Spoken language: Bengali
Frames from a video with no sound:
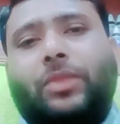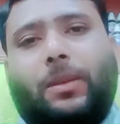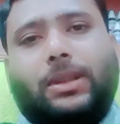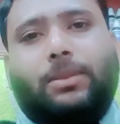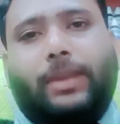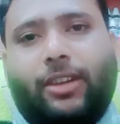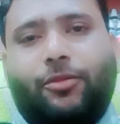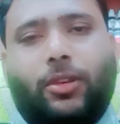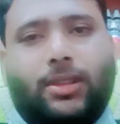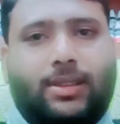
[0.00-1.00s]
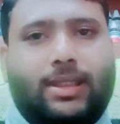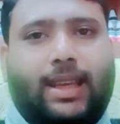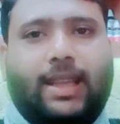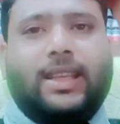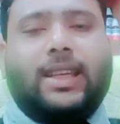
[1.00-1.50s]
আমাদের ম্যাক ফস আছে
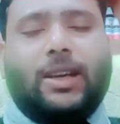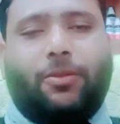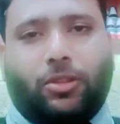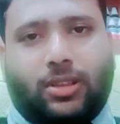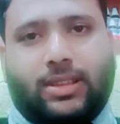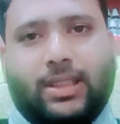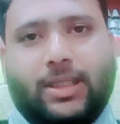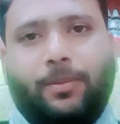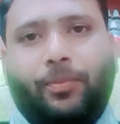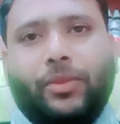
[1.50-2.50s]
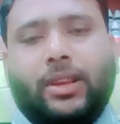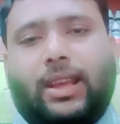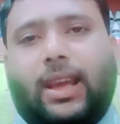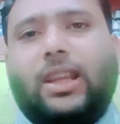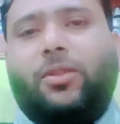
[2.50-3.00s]
ক্যালকিরিয়া ফস আছে
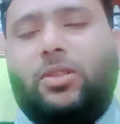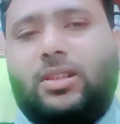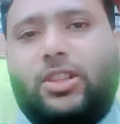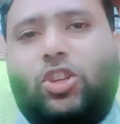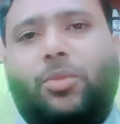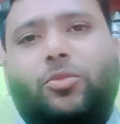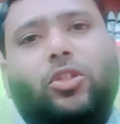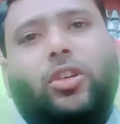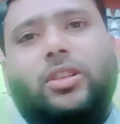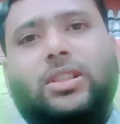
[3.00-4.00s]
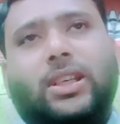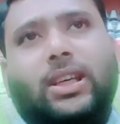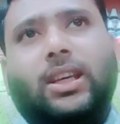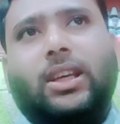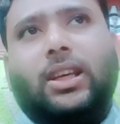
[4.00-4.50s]
ক্যালিফস আছে সবগুলো হচ্ছে
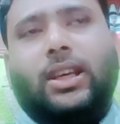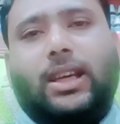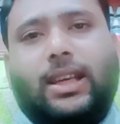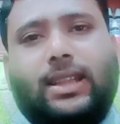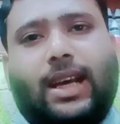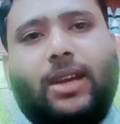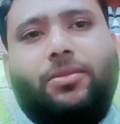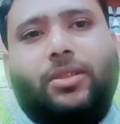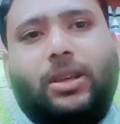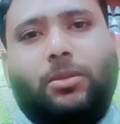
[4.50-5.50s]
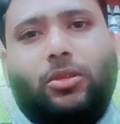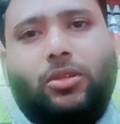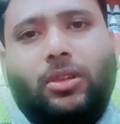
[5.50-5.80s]
নার্ভ এবং